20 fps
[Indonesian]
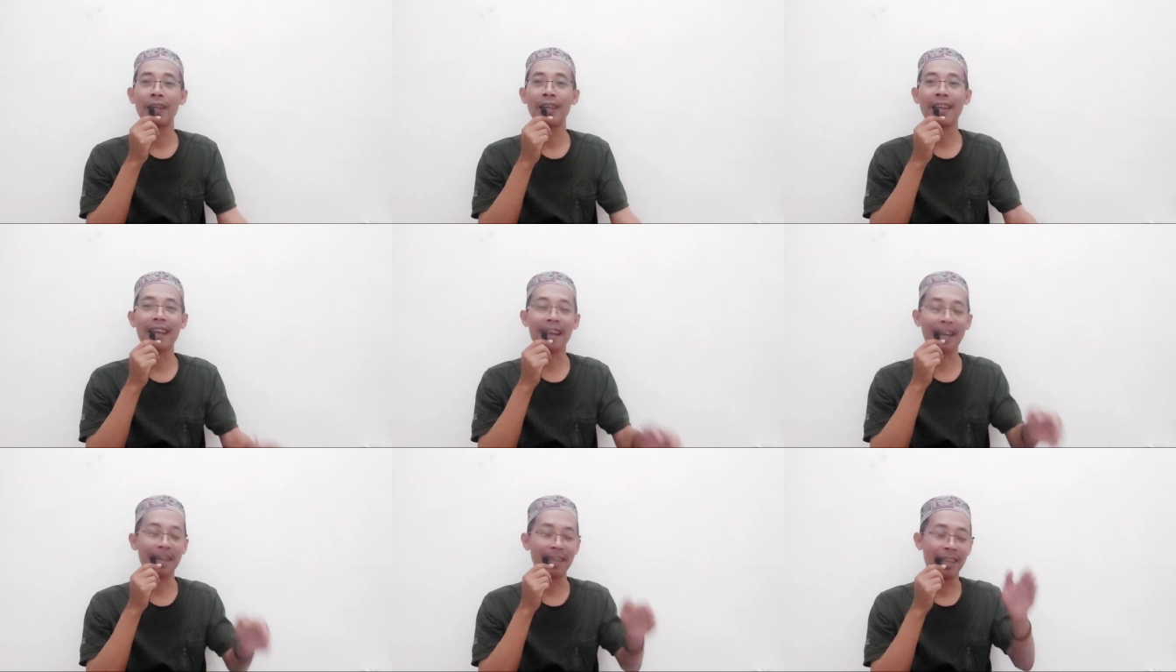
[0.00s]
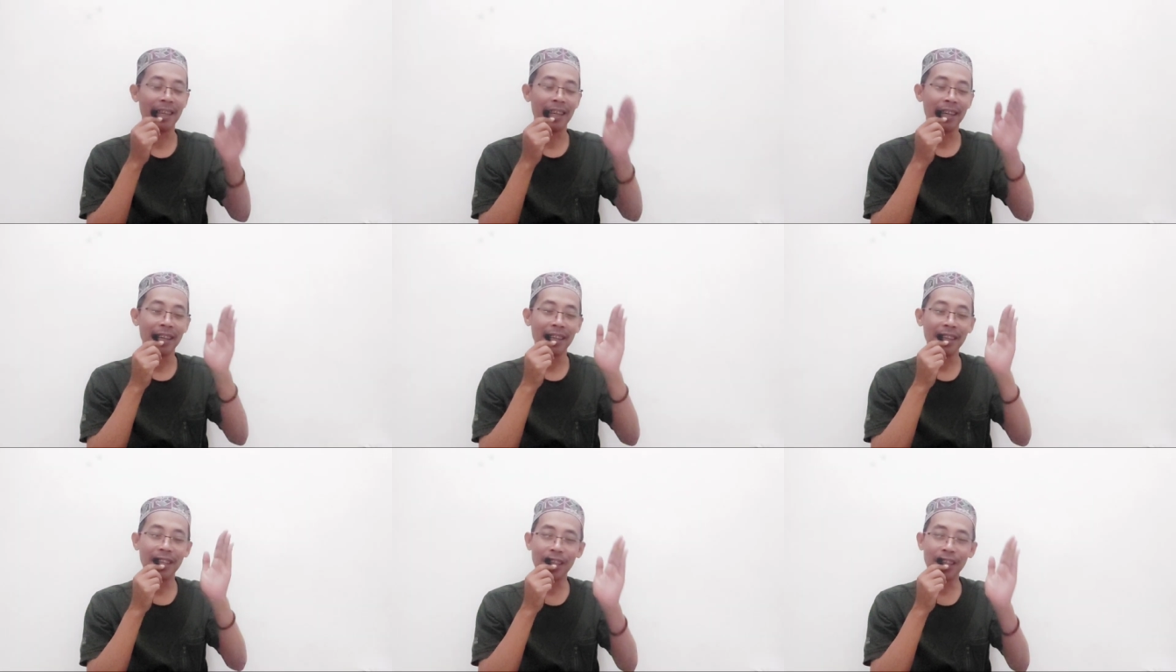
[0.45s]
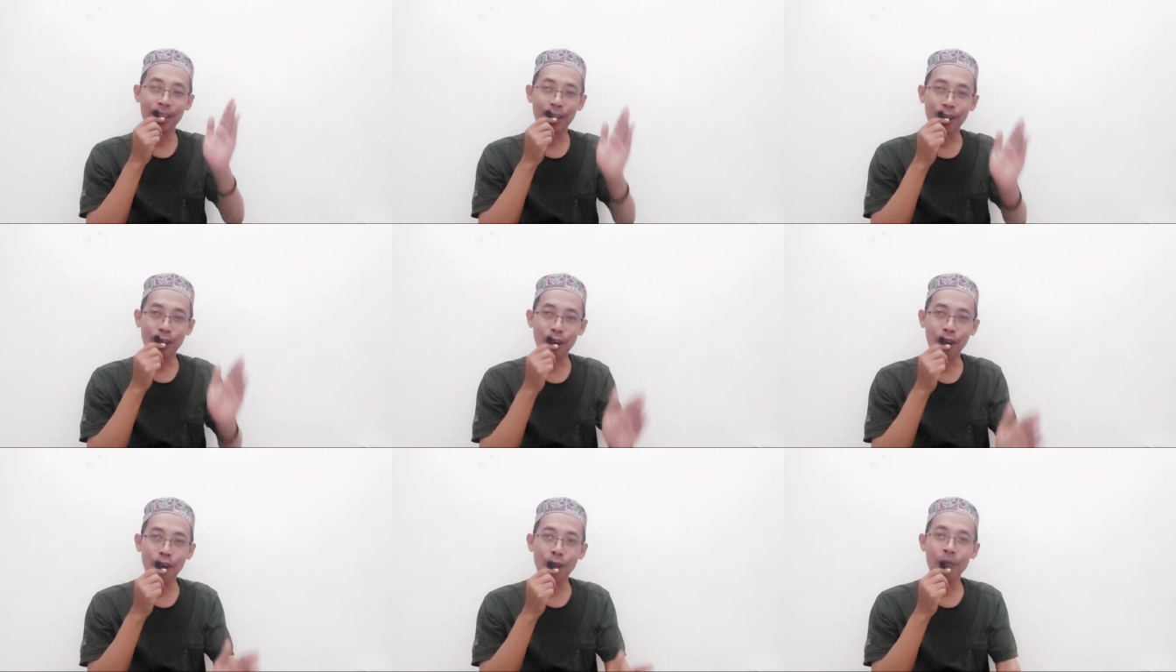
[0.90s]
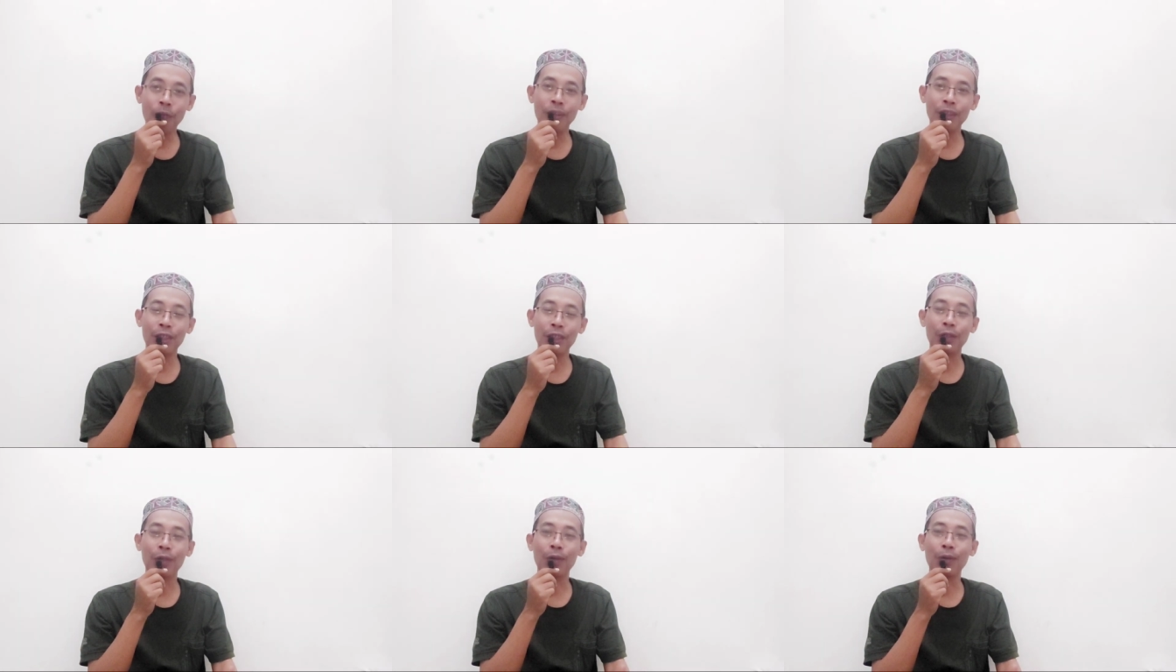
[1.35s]
Nah, di kolom
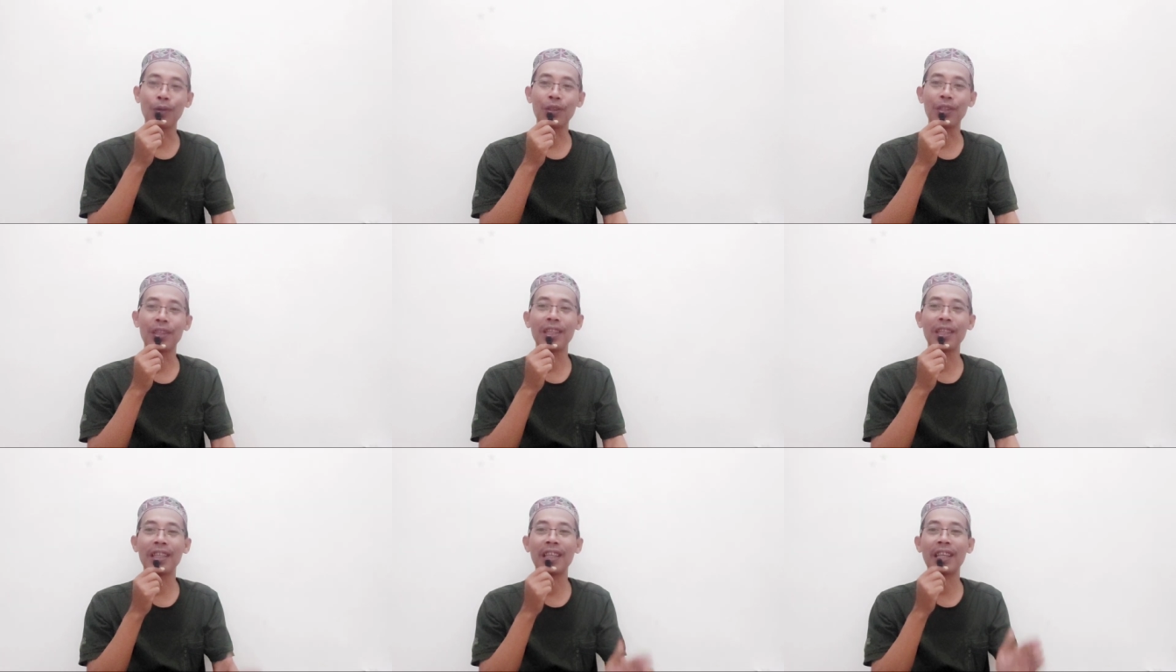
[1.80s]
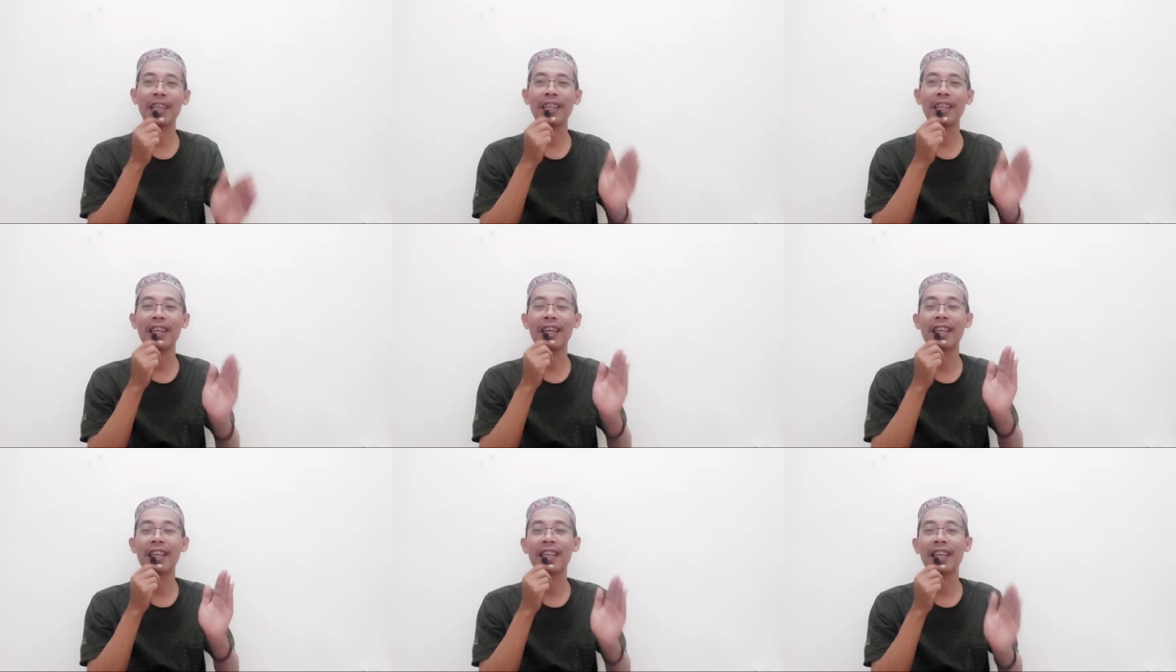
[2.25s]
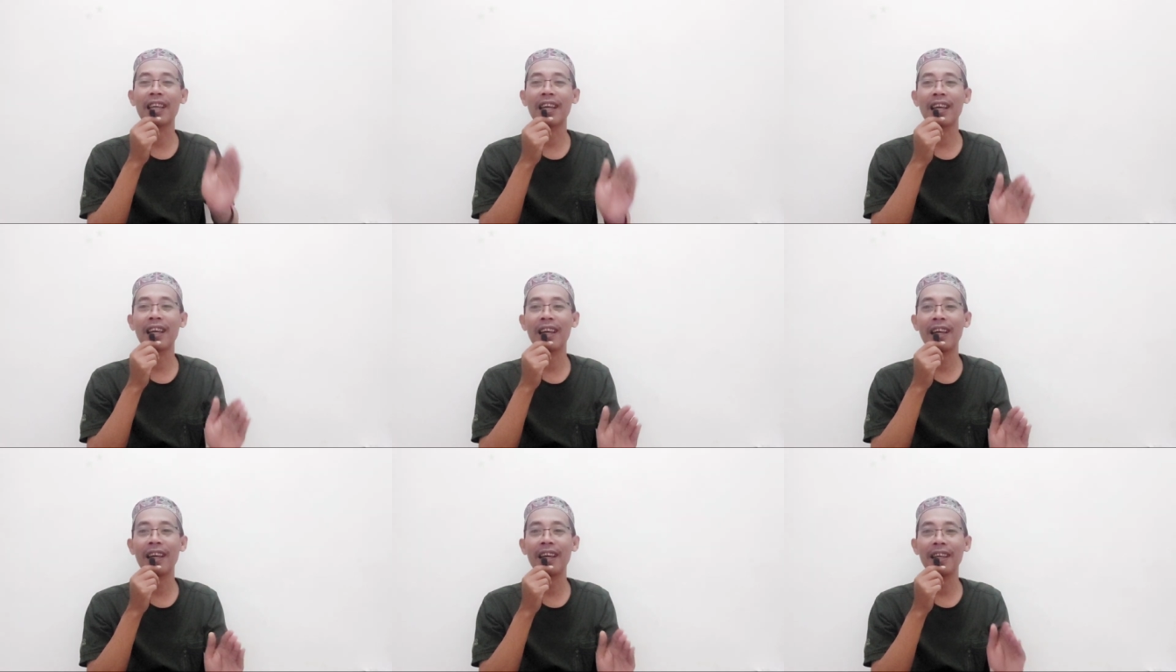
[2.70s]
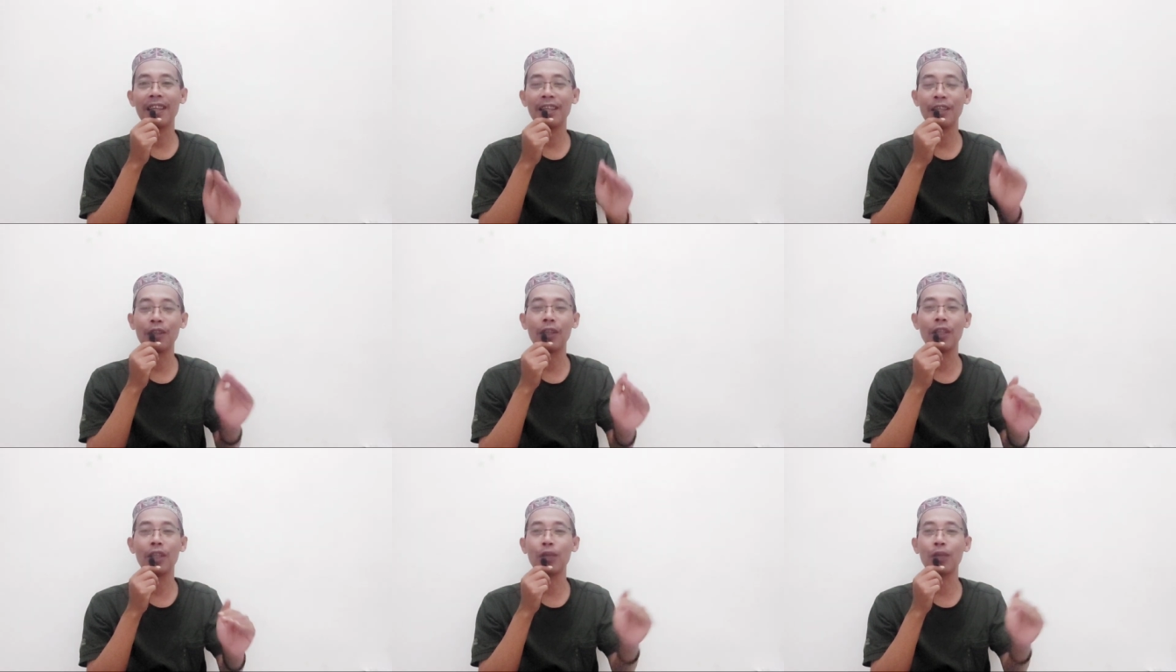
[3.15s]
diskusi ternyata
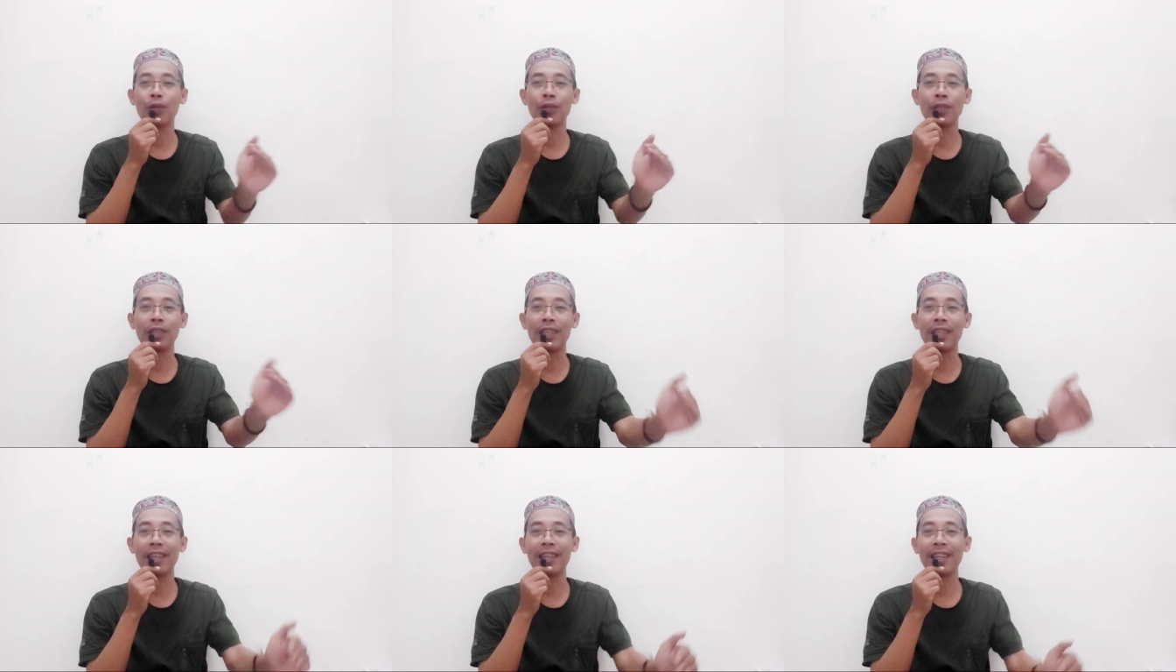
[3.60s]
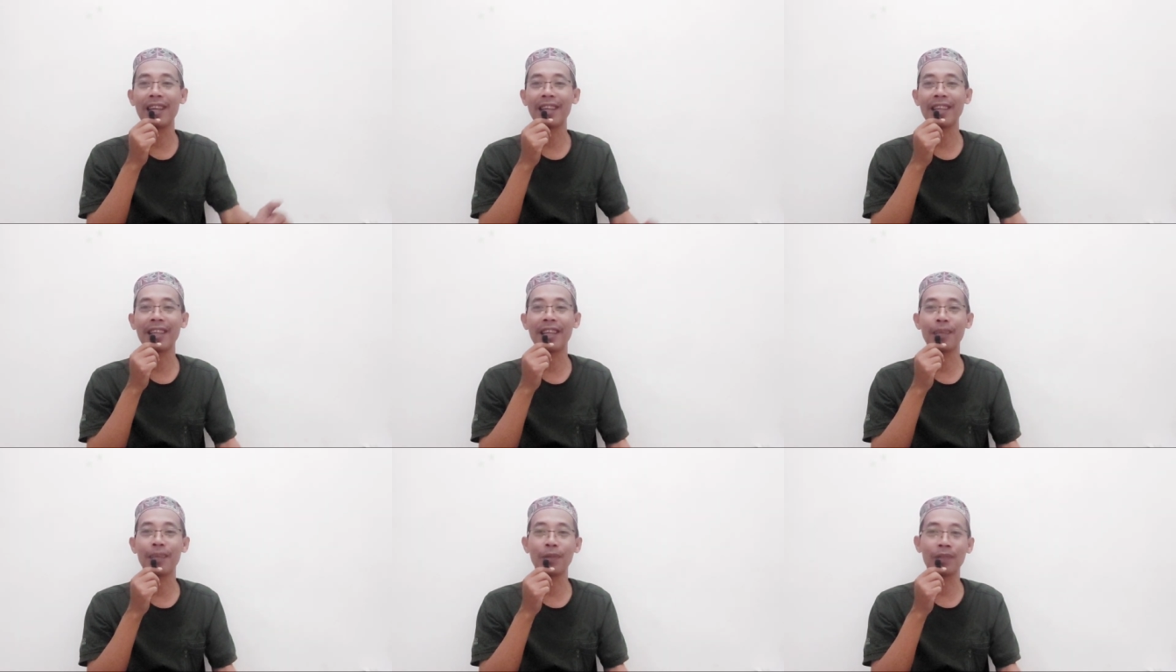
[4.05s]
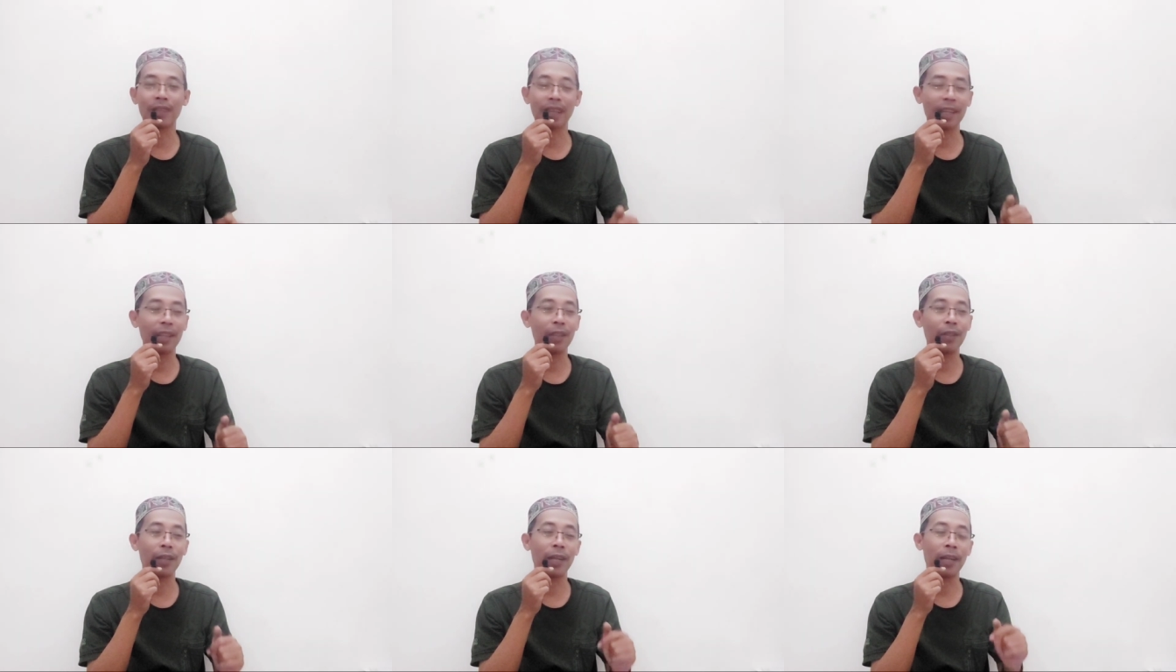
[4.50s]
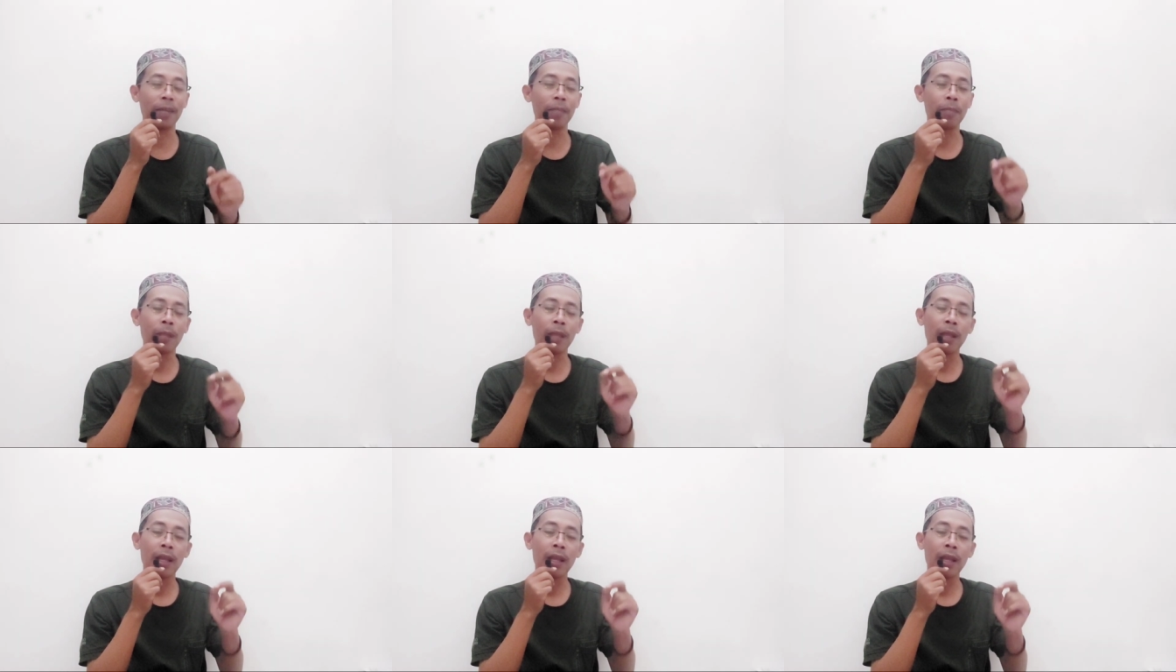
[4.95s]
di diskusinya Endang Jaya Putra itu ya,